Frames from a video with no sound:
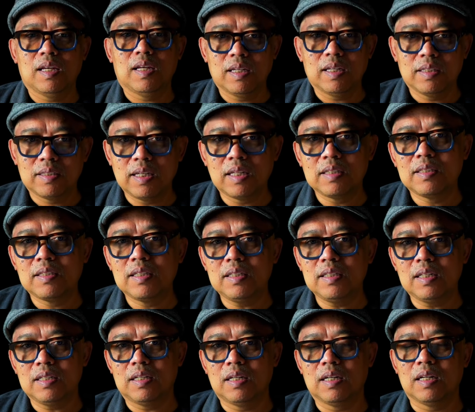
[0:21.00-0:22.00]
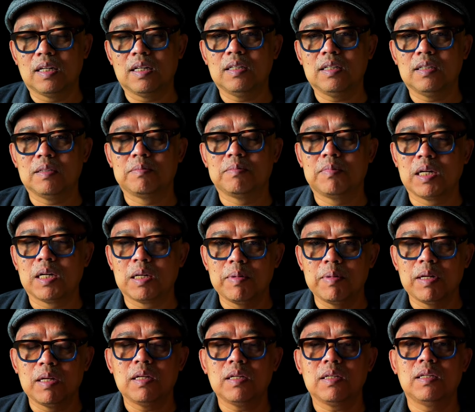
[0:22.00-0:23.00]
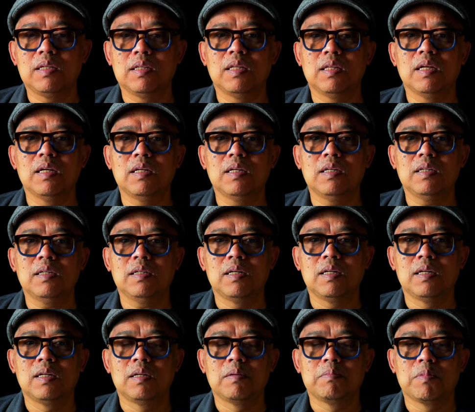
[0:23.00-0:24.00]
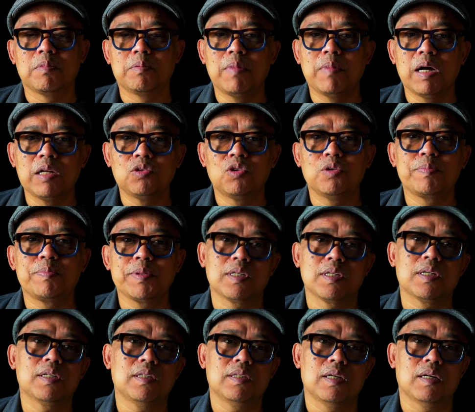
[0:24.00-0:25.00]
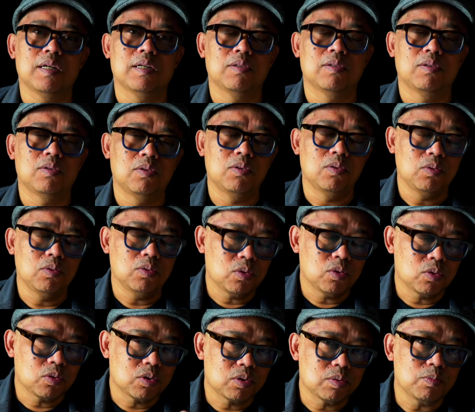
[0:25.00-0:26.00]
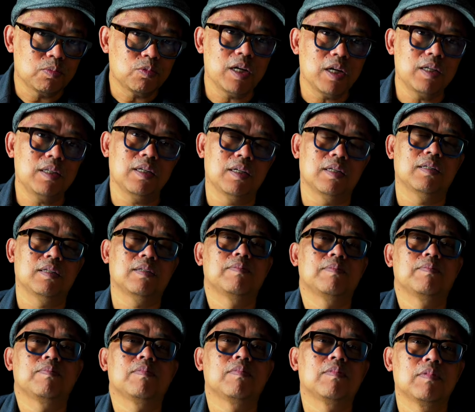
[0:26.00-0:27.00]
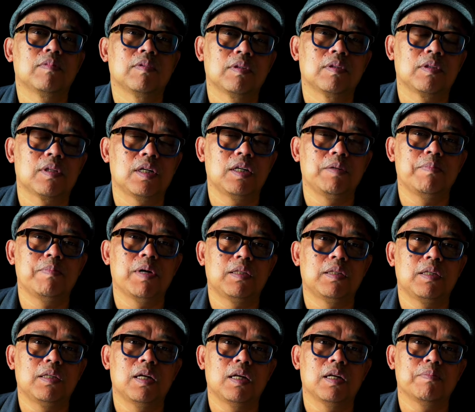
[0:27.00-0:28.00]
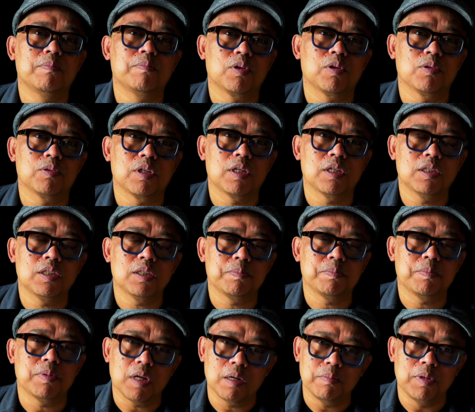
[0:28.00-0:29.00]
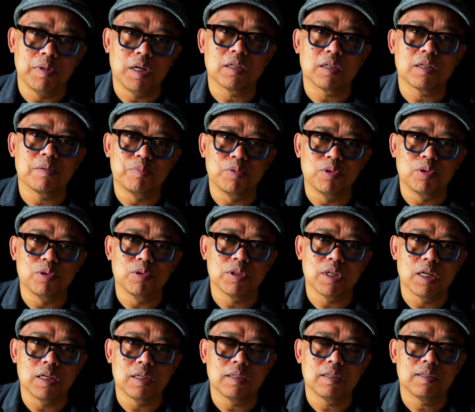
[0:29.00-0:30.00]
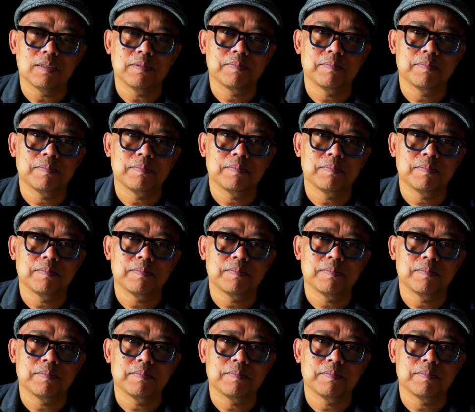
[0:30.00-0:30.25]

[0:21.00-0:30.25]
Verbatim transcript: Esensinya adalah bagaimana kita membantu peserta untuk semuanya terlibat di dalam proses pengambilan keputusan.